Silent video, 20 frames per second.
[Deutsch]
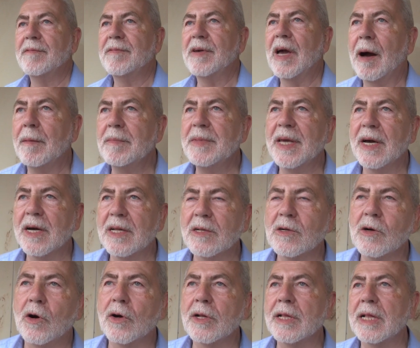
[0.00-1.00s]
Wir haben hier
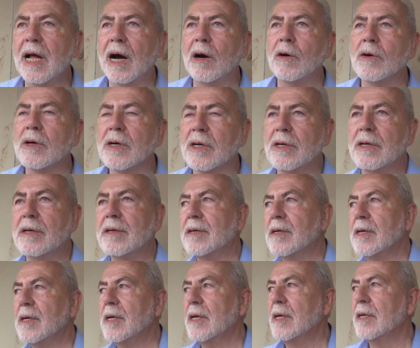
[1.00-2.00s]
in Kordel auch äh,
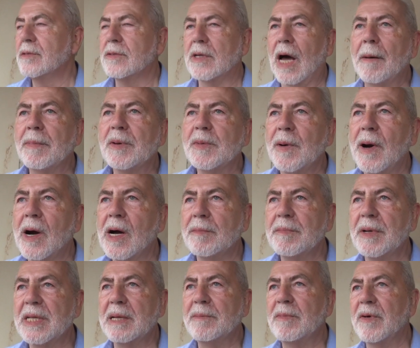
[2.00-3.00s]
Absprachen
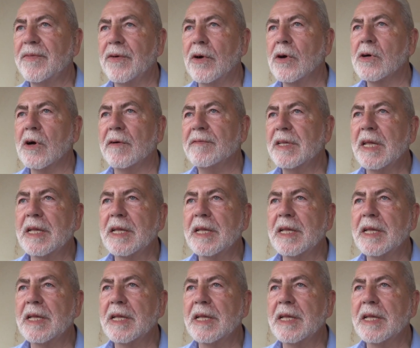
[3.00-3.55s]
mit der Bevölkerung.